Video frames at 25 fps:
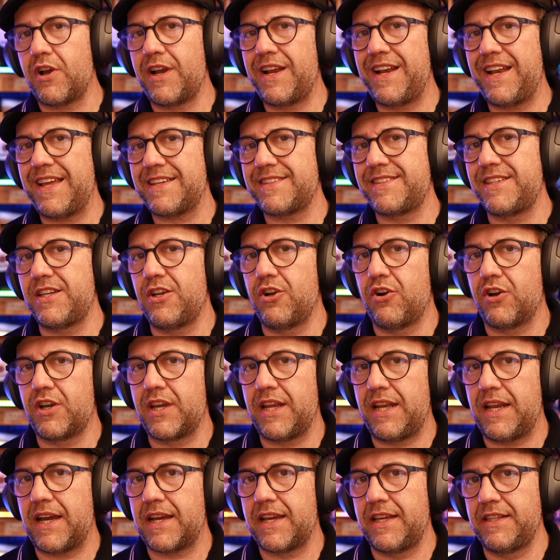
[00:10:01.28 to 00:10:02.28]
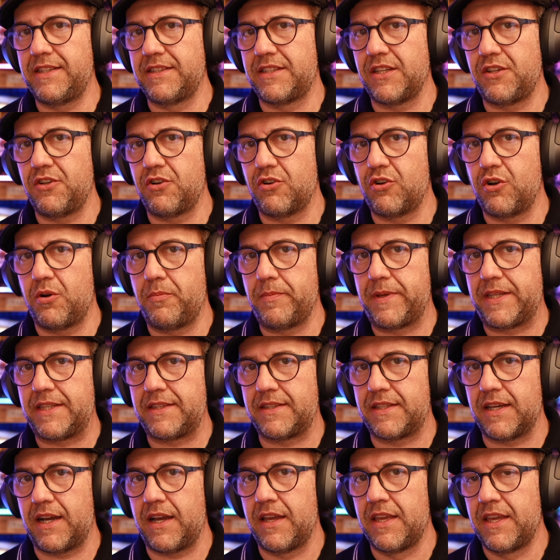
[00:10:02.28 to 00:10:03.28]
clásicos que la gente no
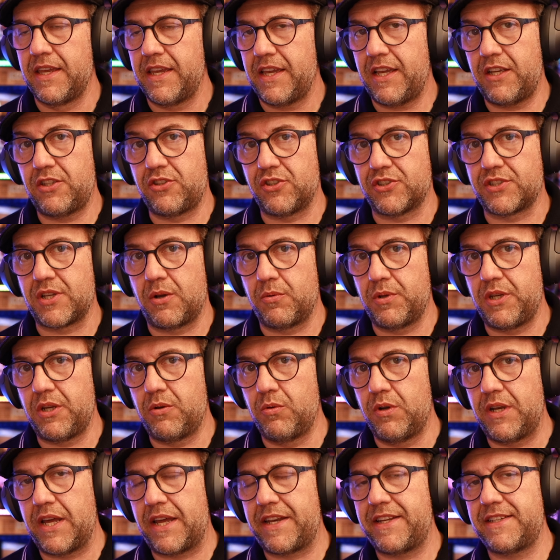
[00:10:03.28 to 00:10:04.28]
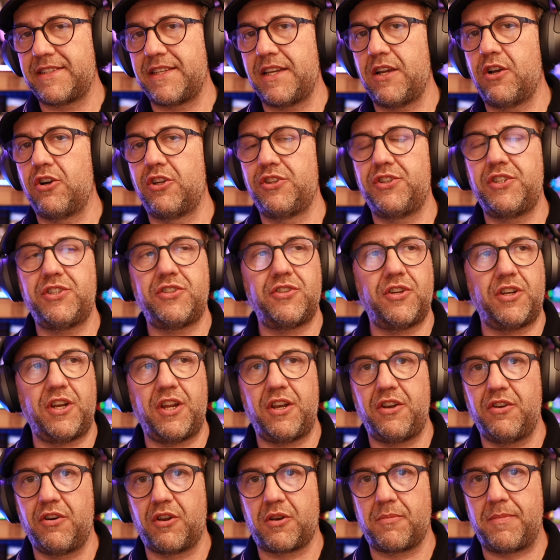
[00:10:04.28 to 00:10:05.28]
comenta. Estos auriculares en
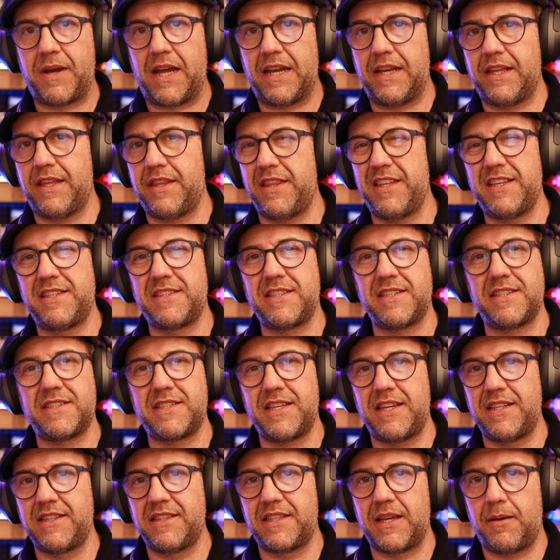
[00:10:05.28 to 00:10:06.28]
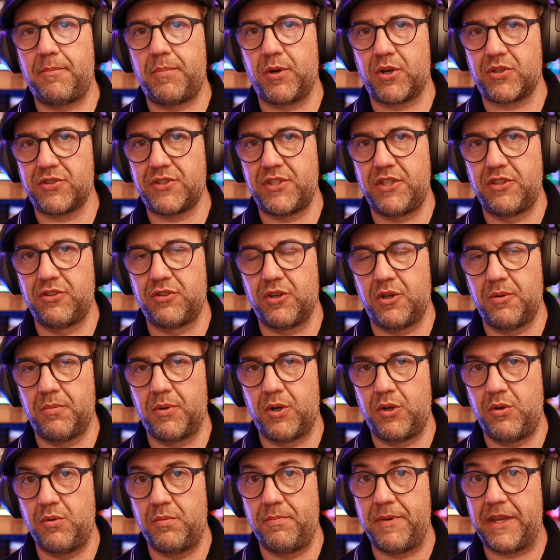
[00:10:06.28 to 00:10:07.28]
condiciones normales de 60% de
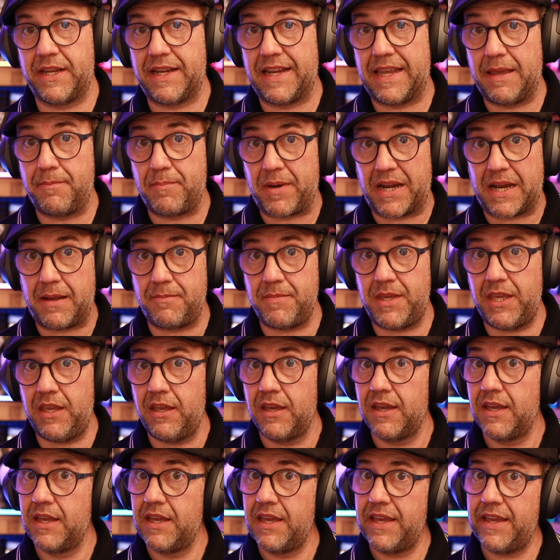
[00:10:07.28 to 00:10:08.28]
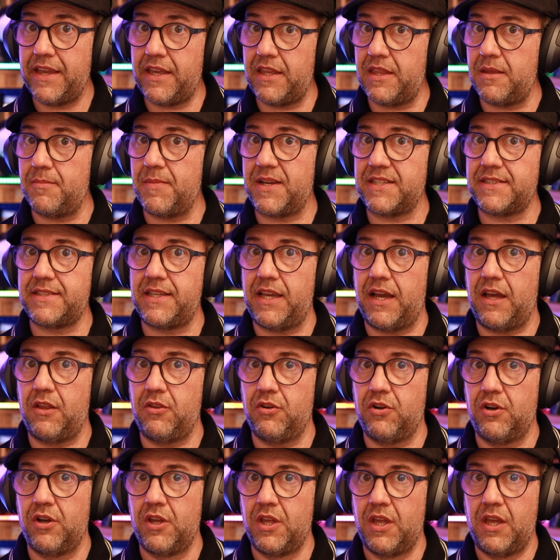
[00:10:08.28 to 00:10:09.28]
volumen, que para mí es
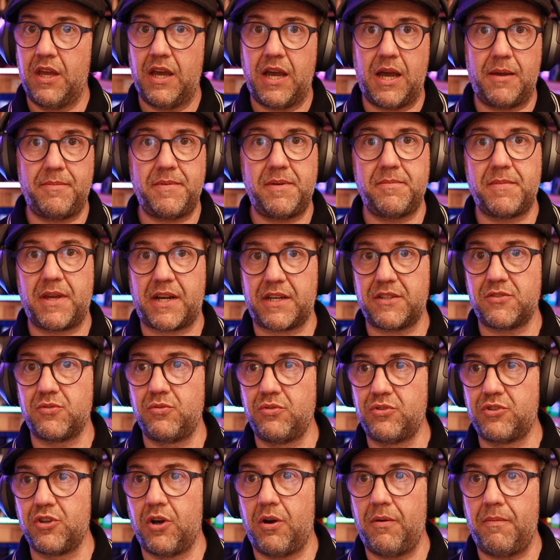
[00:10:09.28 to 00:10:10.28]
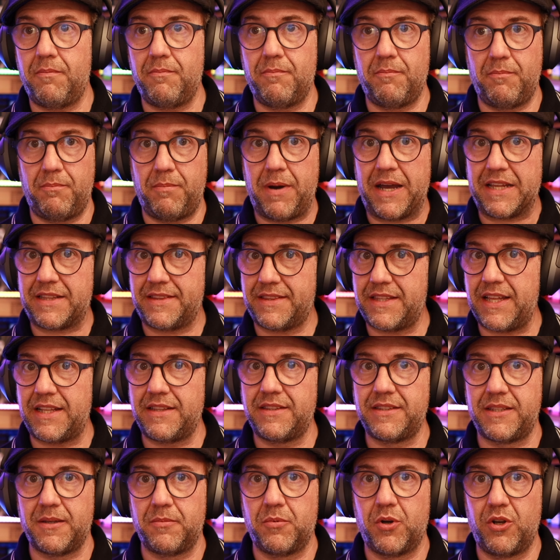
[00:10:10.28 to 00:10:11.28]
demasiado. A mí me resultó
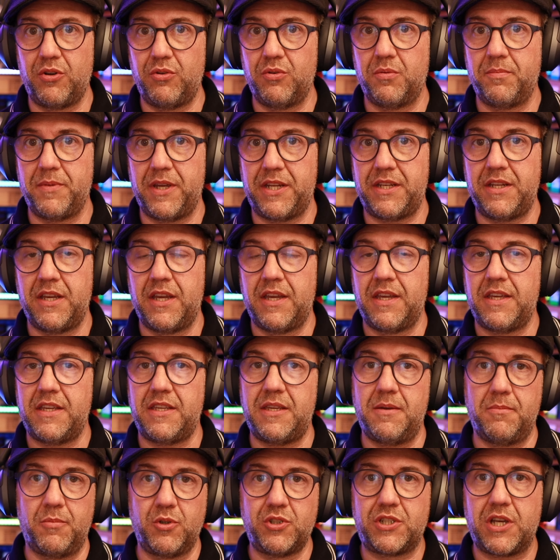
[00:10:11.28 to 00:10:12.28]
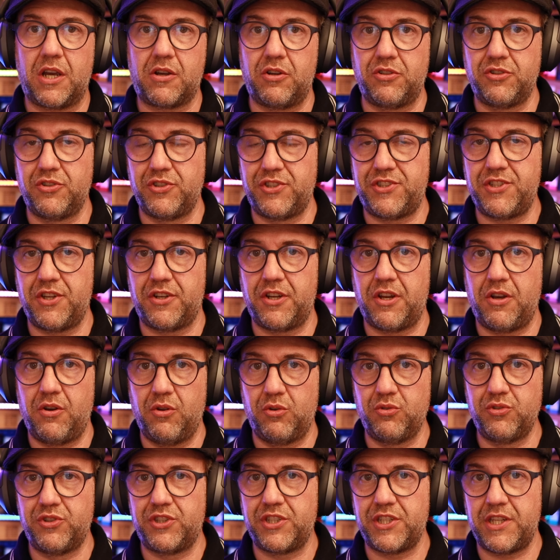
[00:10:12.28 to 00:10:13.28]
bastante volumen y en muchas condiciones
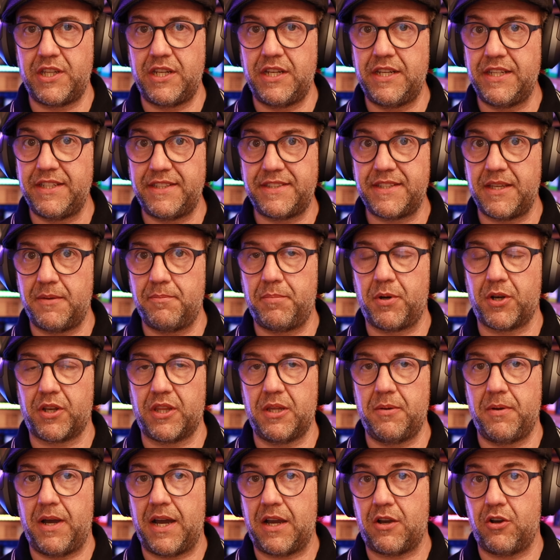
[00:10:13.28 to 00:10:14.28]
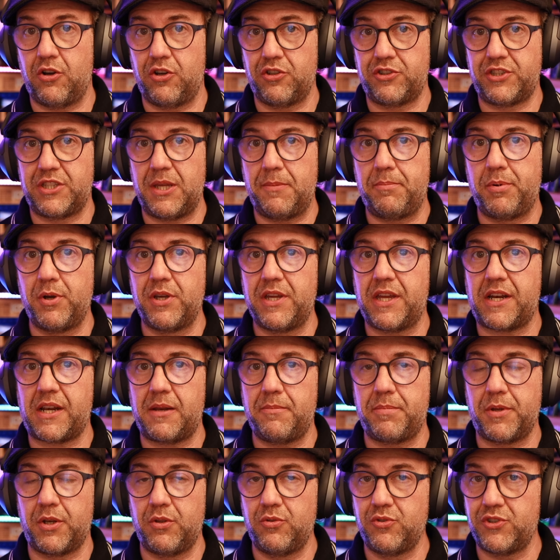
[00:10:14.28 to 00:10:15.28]
lo utilicé por debajo. Te puede
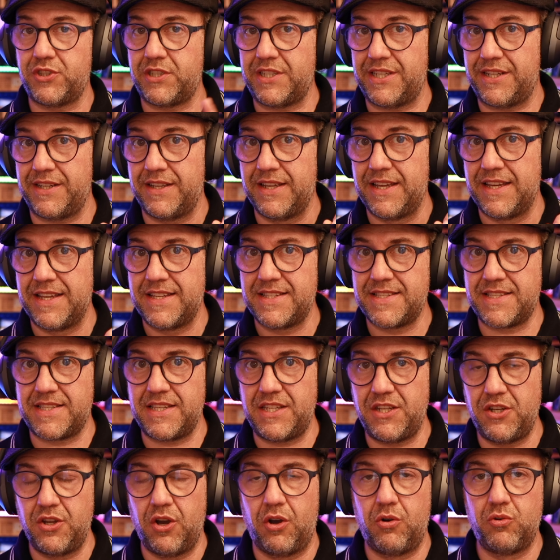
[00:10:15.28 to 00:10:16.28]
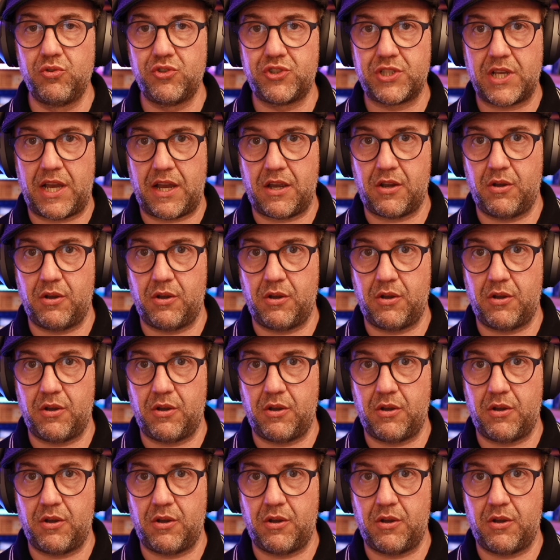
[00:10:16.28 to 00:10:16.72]
reproducir. Si no usas,